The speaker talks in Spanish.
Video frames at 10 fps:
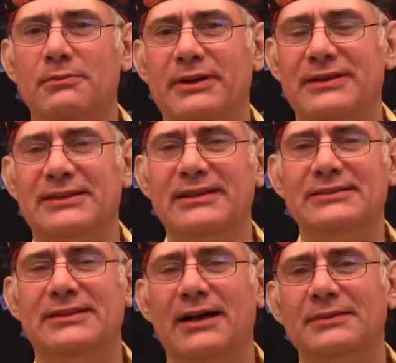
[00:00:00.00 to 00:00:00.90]

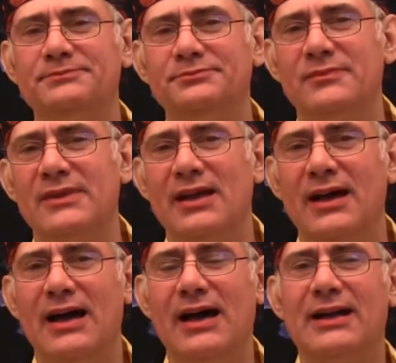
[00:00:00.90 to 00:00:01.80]
presenta
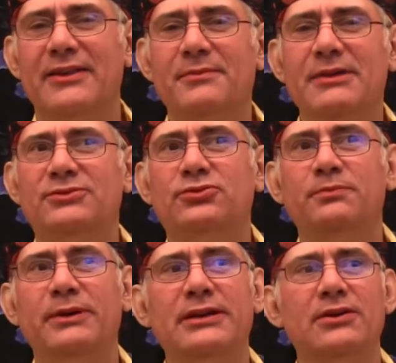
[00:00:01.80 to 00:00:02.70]
Academia
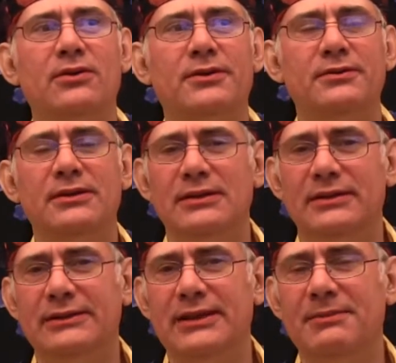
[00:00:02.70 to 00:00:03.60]
Superior
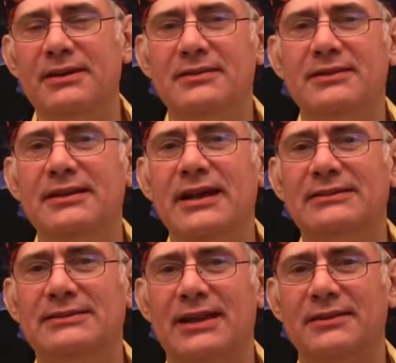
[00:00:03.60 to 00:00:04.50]
de
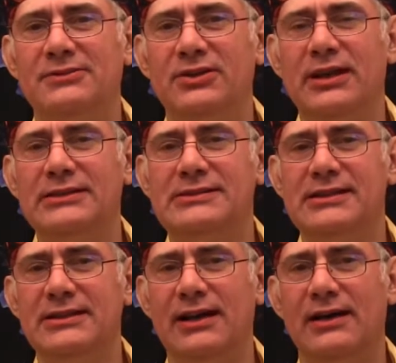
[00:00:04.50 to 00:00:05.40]
Medicina Tradicional
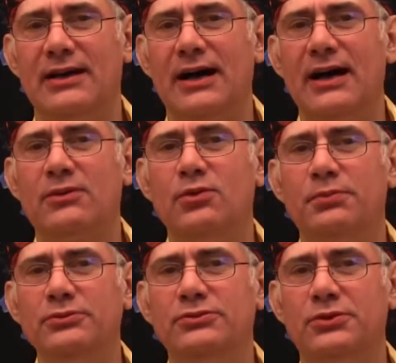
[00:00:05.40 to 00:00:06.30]
China,
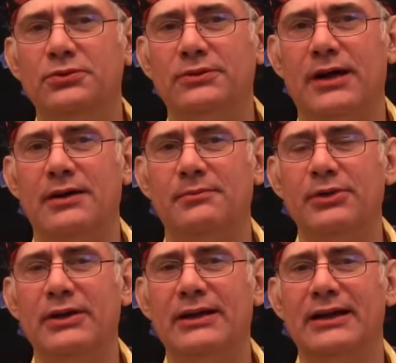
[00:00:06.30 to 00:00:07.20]
Acupuntura,
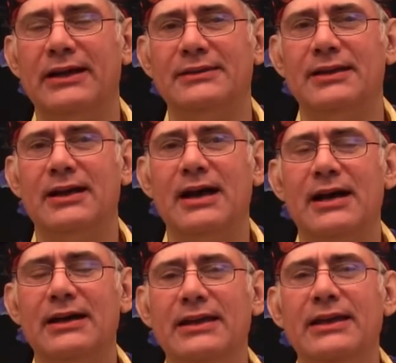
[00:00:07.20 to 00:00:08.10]

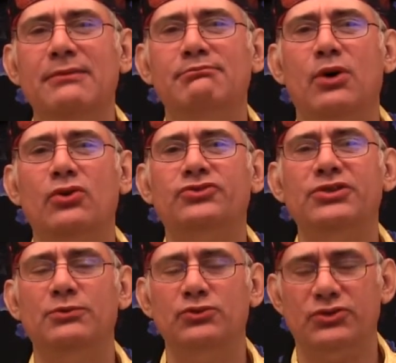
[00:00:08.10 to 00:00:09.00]
Bioenergética y
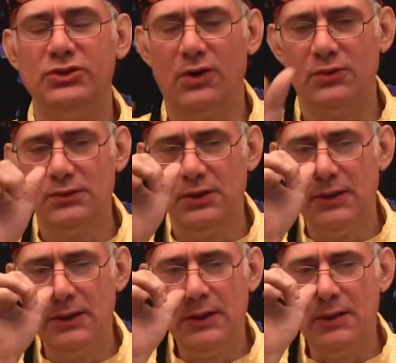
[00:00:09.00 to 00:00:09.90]
Mosibustión
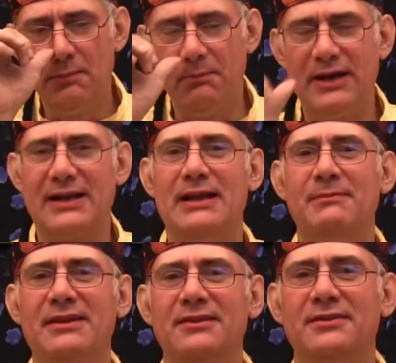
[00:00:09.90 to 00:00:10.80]
para la
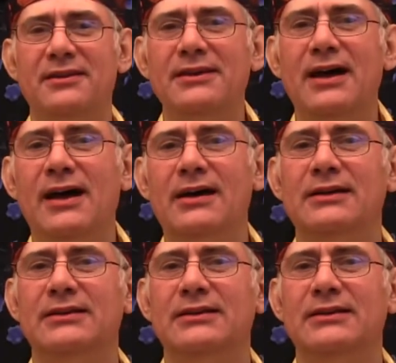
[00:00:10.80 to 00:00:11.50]
Medicina